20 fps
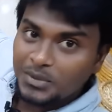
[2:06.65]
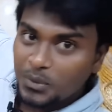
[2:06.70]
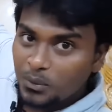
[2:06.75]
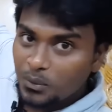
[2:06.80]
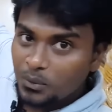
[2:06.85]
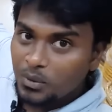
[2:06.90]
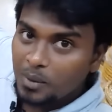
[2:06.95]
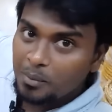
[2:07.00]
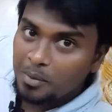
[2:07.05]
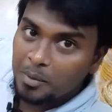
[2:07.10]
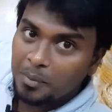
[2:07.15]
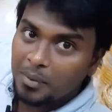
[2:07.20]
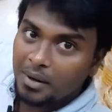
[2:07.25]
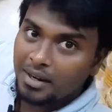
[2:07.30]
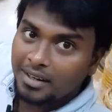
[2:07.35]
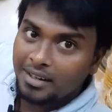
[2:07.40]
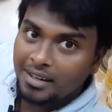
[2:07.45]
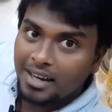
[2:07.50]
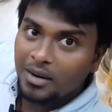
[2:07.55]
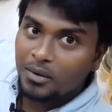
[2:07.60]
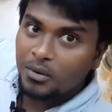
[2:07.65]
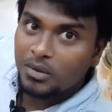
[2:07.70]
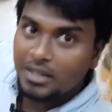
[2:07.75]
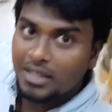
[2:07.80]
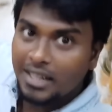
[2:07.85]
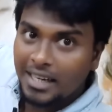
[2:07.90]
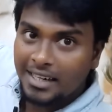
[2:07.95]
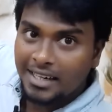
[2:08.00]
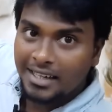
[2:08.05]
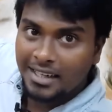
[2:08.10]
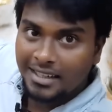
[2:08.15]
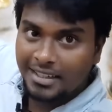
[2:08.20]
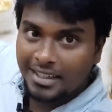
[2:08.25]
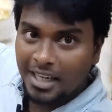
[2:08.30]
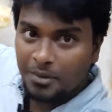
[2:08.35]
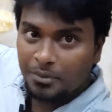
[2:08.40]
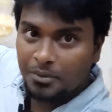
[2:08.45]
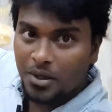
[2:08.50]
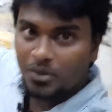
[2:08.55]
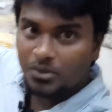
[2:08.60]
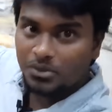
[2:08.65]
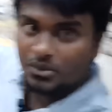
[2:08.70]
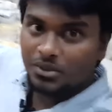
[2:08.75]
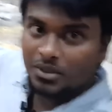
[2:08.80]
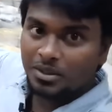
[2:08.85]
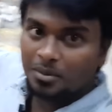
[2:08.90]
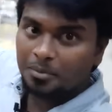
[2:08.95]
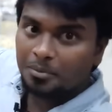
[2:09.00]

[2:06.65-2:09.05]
ஸோ உள்ளே போய் பார்க்கலாம் அவங்கள்ட்ட என்னென்ன டைப் ஆஃப்